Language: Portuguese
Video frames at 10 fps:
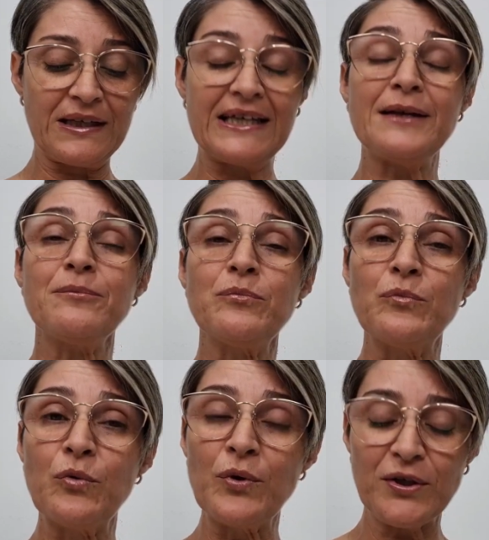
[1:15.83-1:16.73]
que
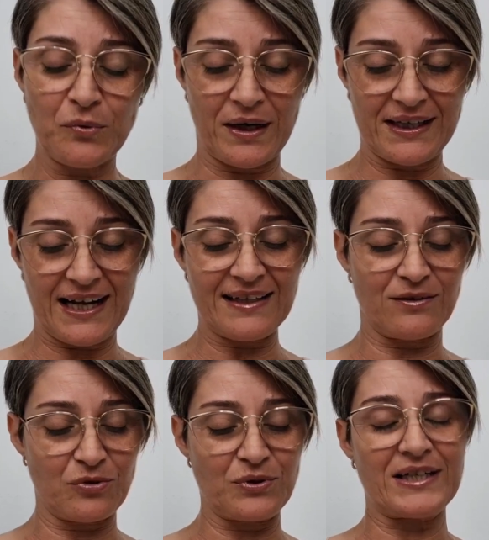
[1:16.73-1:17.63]
muito agrada
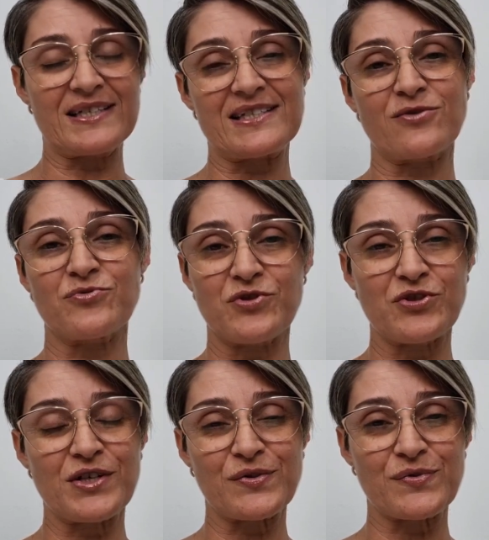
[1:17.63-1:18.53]
ao coração de
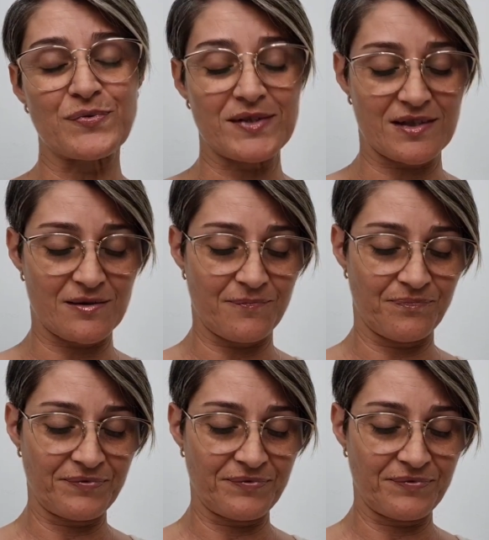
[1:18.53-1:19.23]
Jesus.